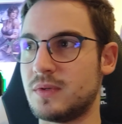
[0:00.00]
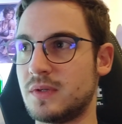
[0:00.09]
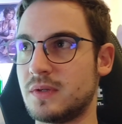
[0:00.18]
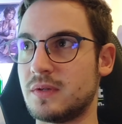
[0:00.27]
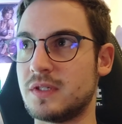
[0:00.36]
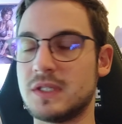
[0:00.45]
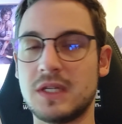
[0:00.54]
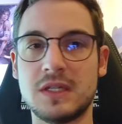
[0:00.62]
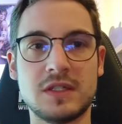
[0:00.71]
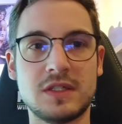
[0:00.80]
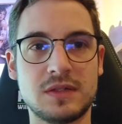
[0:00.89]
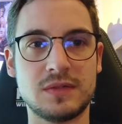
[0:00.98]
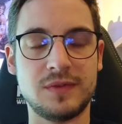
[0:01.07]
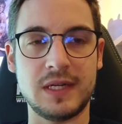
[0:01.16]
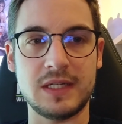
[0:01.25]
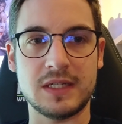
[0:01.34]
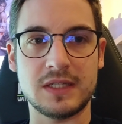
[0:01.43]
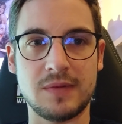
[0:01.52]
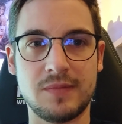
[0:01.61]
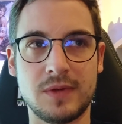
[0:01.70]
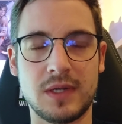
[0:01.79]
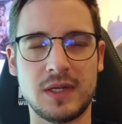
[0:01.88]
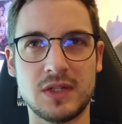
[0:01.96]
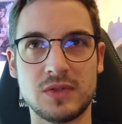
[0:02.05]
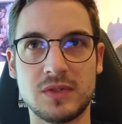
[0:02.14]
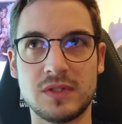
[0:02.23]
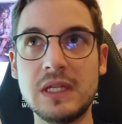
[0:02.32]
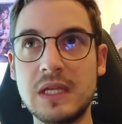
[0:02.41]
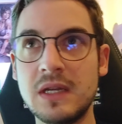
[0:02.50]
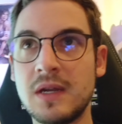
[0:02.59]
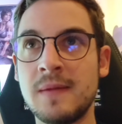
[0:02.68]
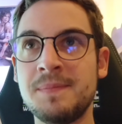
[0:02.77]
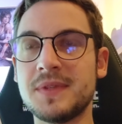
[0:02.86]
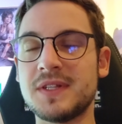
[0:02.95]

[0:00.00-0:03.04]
Und äh, das geht jetzt zu weit, das haben wir eigentlich sonst nie.